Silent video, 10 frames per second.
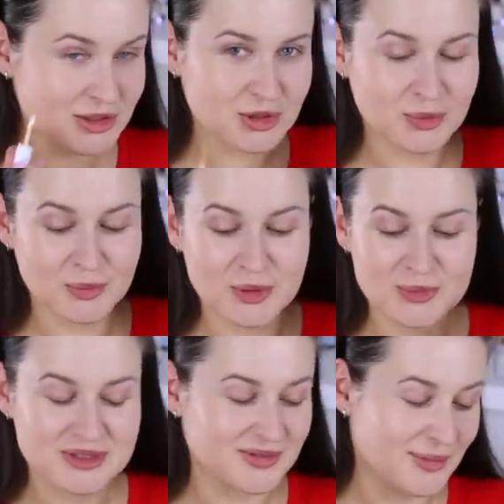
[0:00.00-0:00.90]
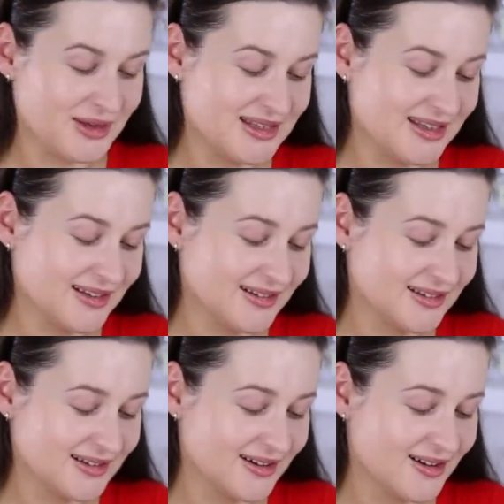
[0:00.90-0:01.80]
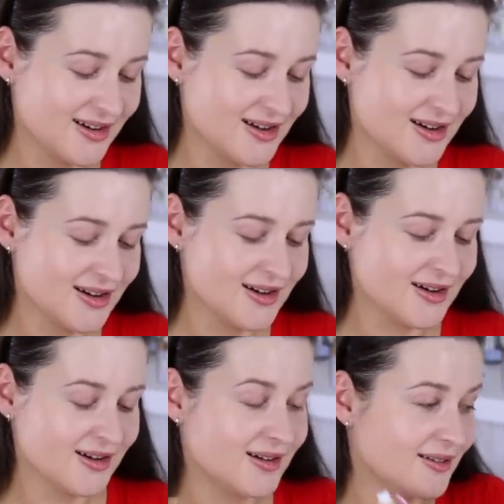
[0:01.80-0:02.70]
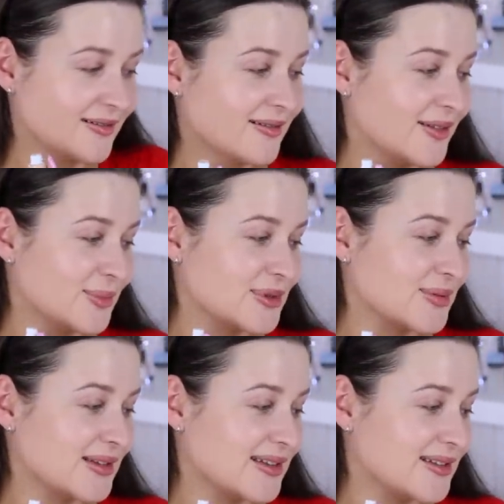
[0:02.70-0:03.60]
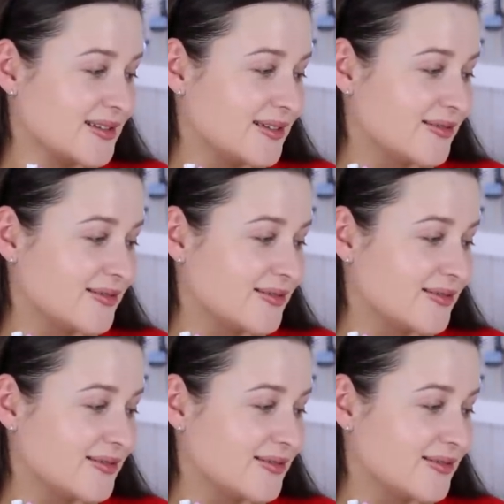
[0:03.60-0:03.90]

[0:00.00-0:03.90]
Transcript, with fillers: что мы будем с вами делать? Ой, посмотрите на